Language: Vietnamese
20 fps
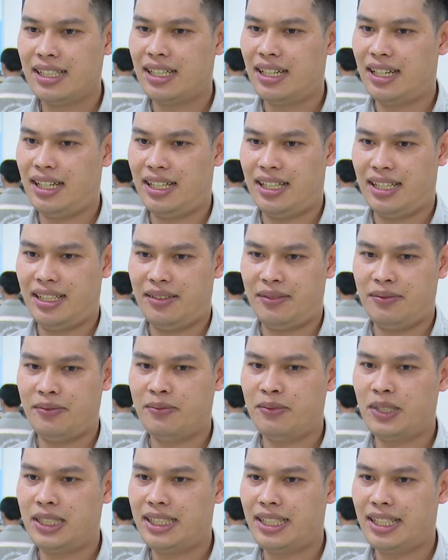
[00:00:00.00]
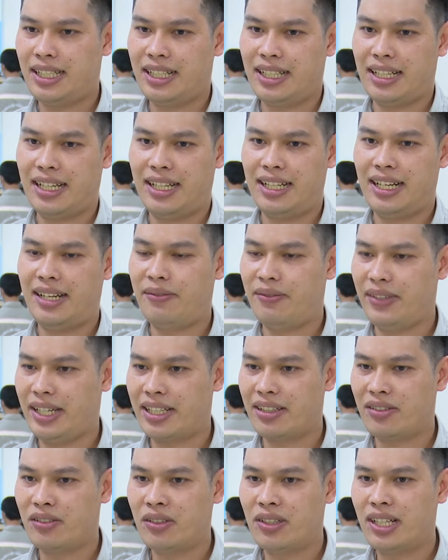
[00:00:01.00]
uh, quá trình làm
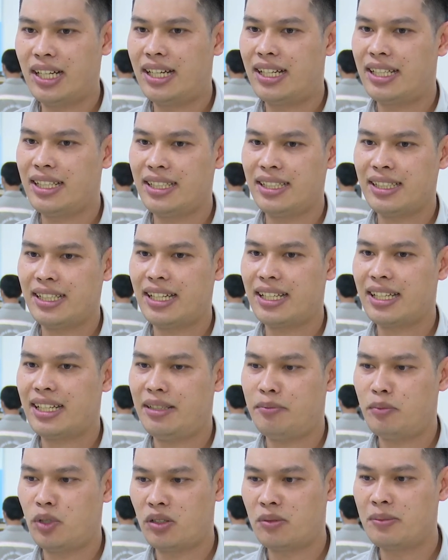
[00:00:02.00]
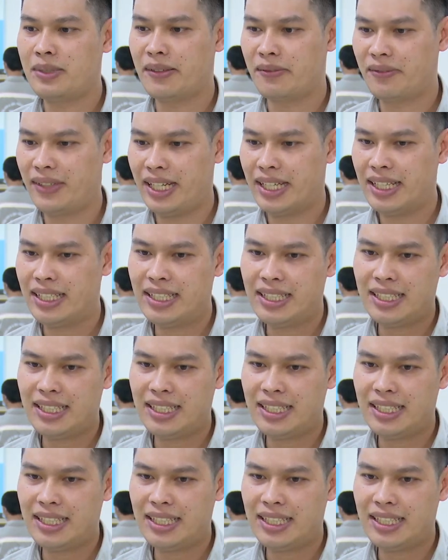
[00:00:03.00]
việc của các cán bộ công nhân viên